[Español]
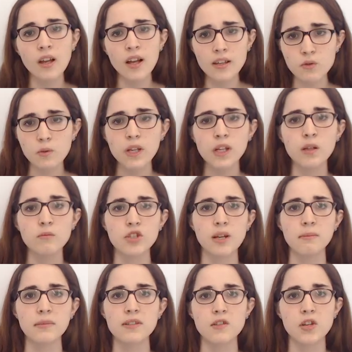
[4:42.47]
A su vez, como
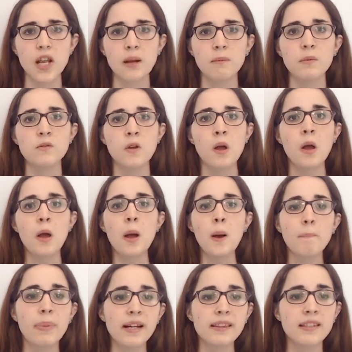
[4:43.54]
ya mencionamos,
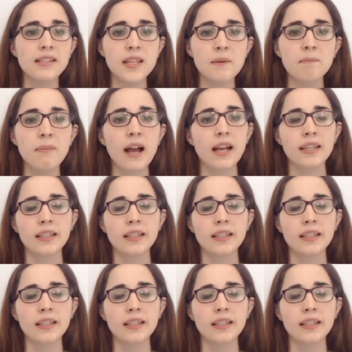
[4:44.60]
participa